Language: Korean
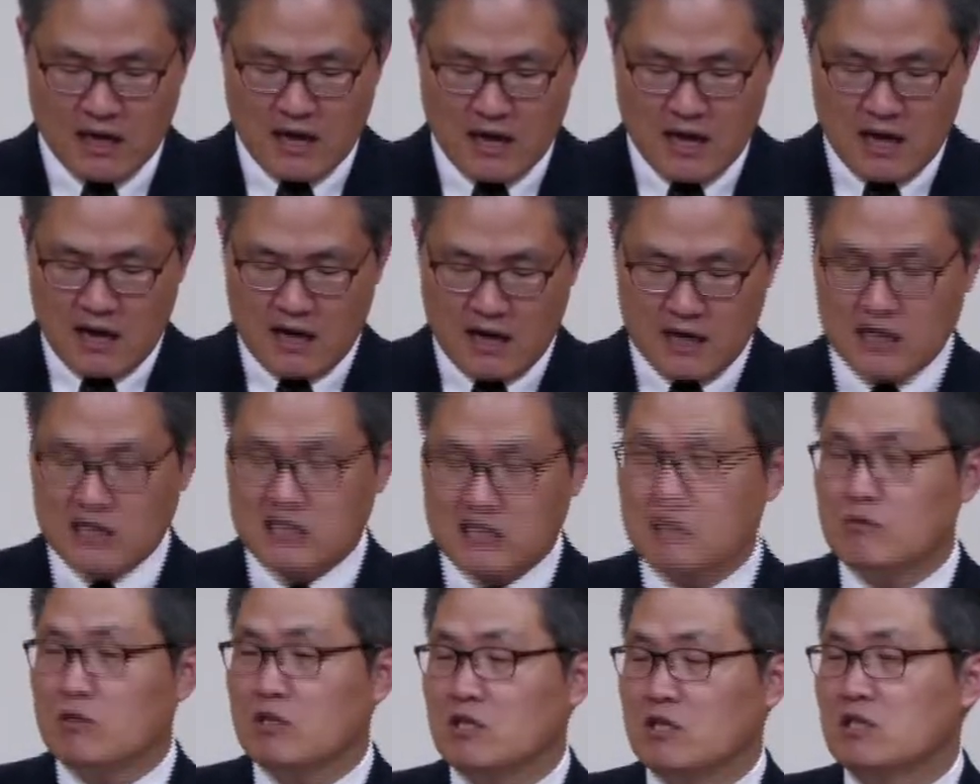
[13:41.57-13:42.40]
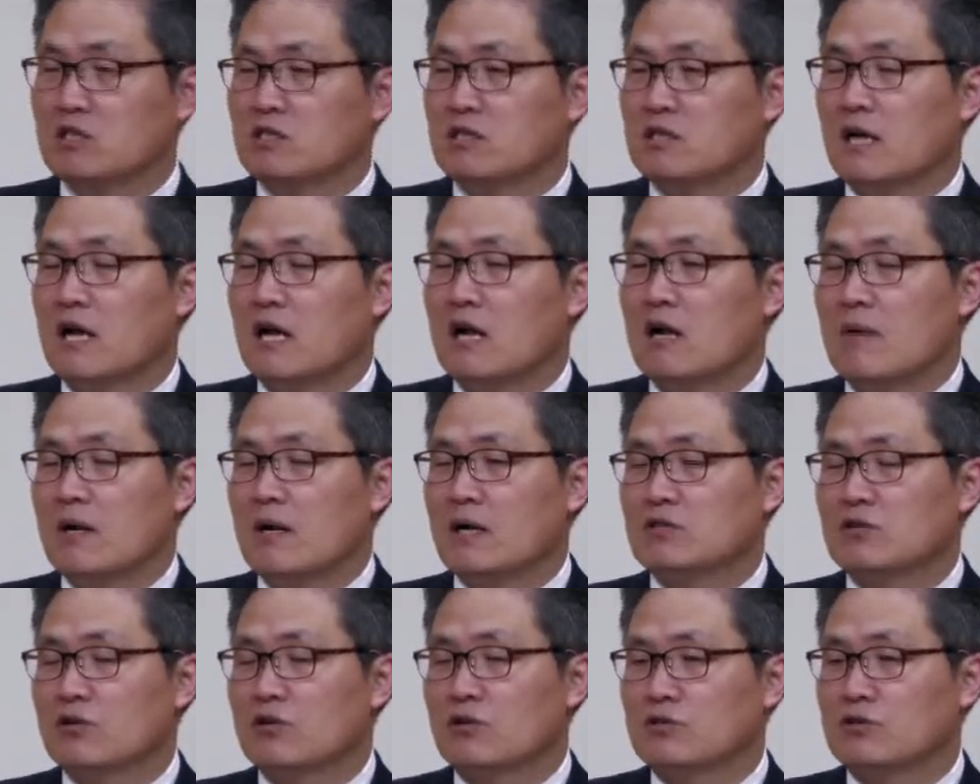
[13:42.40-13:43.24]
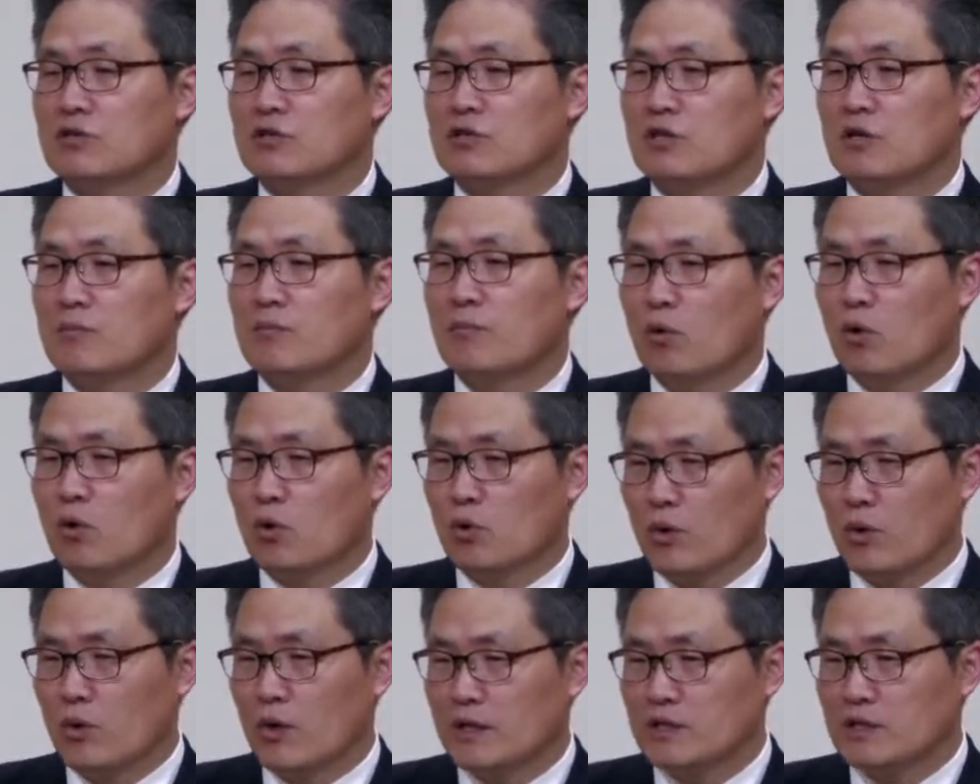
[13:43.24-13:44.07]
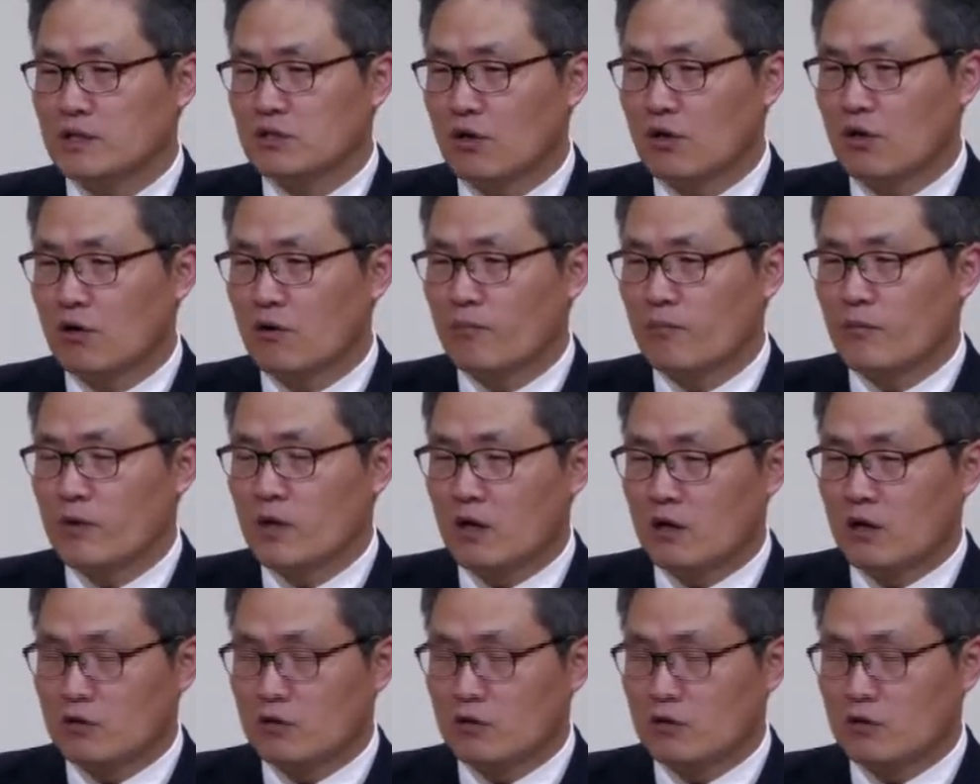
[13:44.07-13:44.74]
하나님이 이스라엘 백성들을 포로에서 아,